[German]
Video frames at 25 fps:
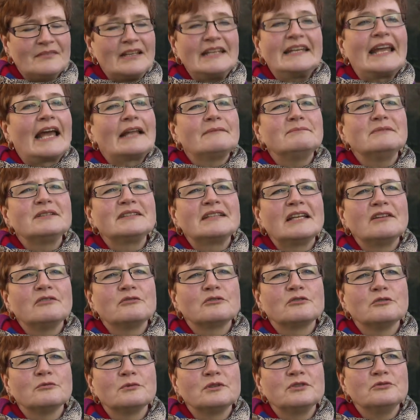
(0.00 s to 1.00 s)
ich hätte mich dann
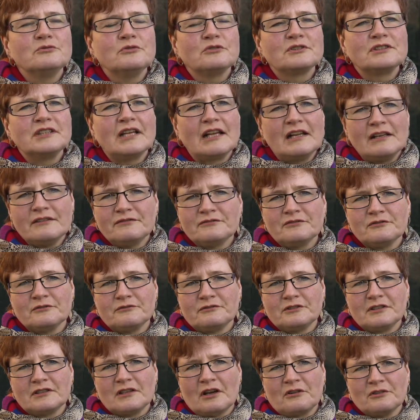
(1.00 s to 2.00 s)
auch, glaube ich, nur noch die Hälfte
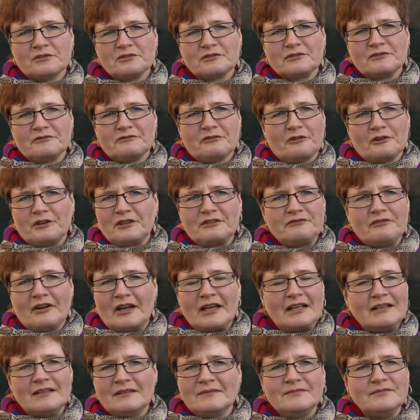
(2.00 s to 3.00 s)
für das Auto gefreut,
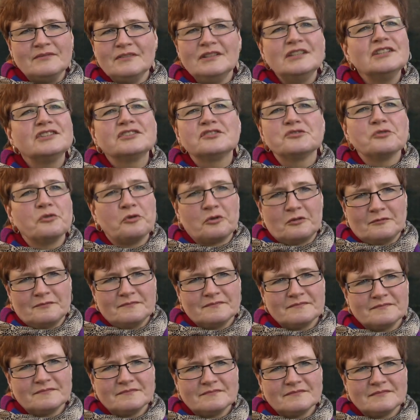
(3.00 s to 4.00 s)
weil nicht so
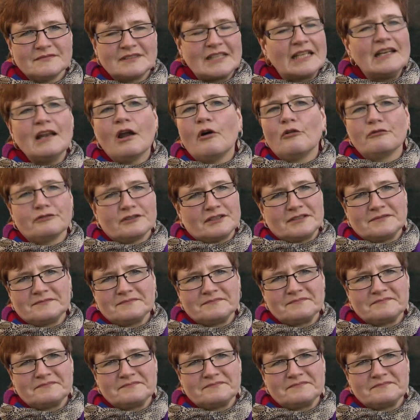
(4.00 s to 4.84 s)
dann laufe ich.